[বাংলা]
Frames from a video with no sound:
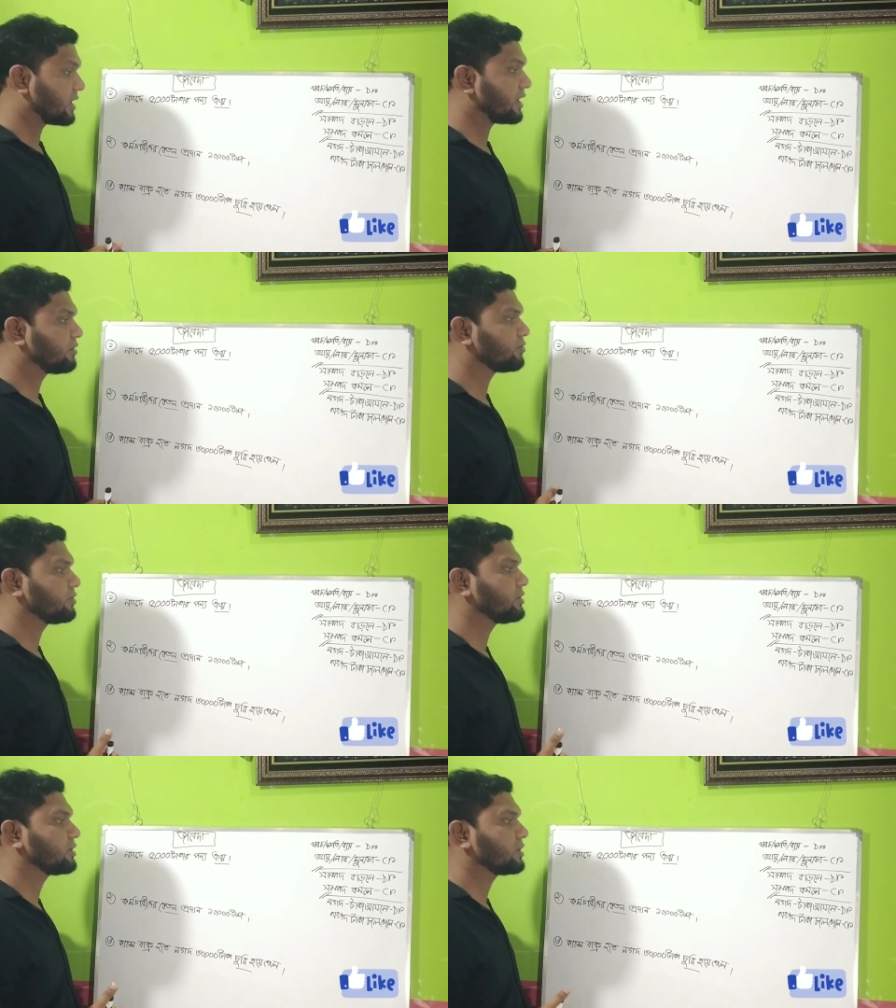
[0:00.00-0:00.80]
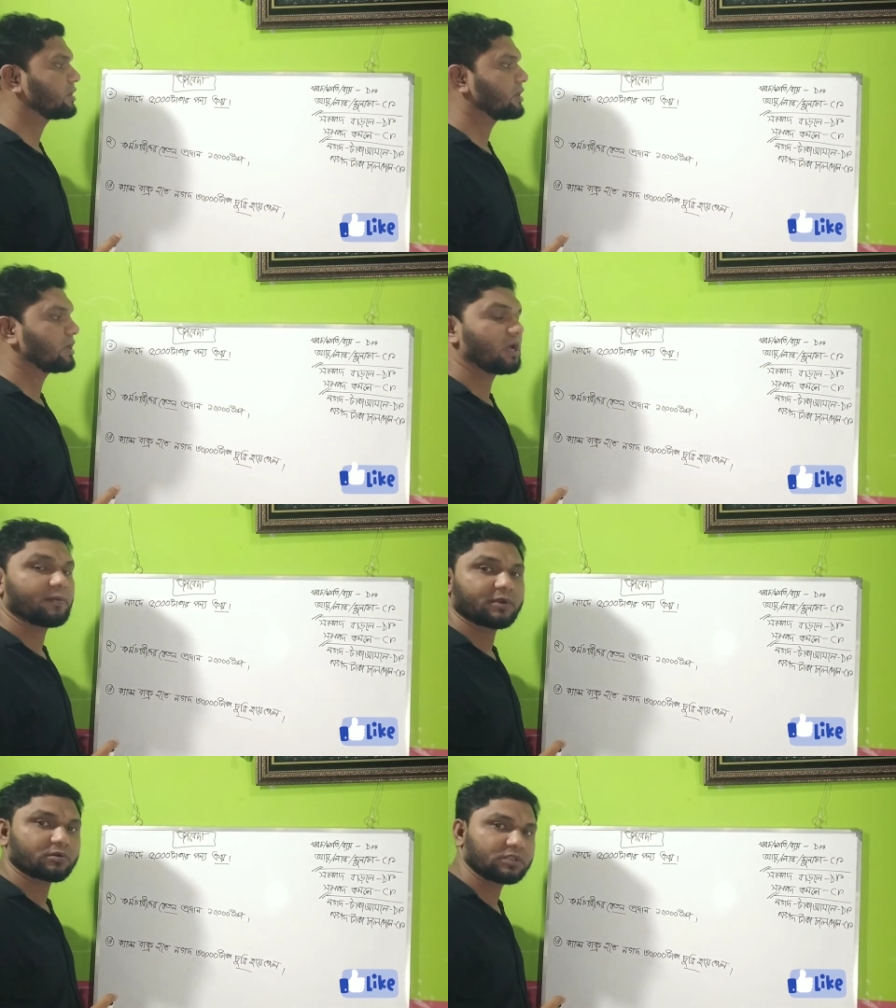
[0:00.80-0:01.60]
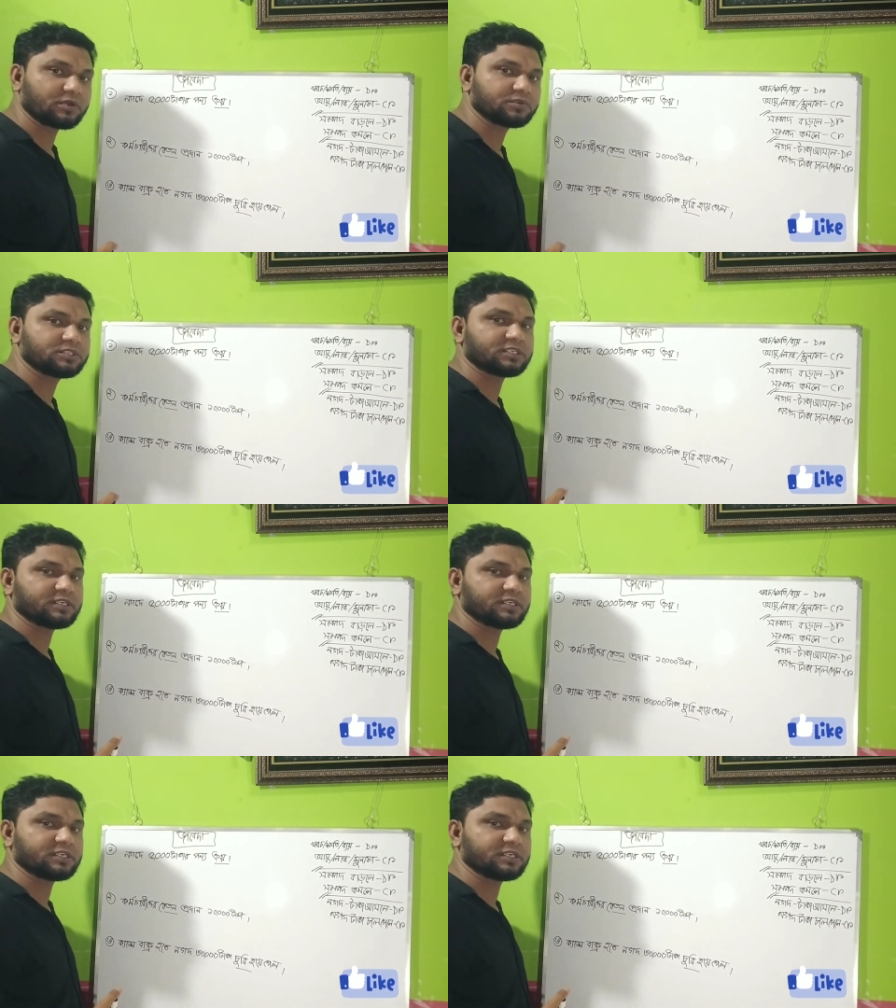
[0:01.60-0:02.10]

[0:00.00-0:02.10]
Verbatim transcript: এখন আমার কথা হচ্ছে